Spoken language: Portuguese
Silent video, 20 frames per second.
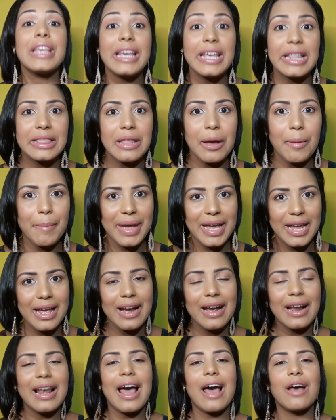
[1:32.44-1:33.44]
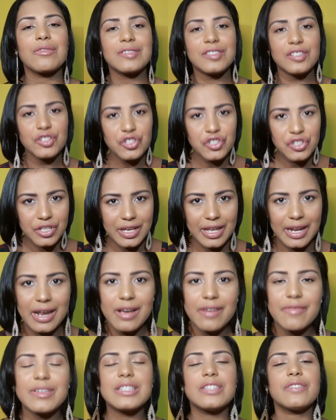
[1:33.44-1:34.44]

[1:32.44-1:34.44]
e também, é claro, se inscreva.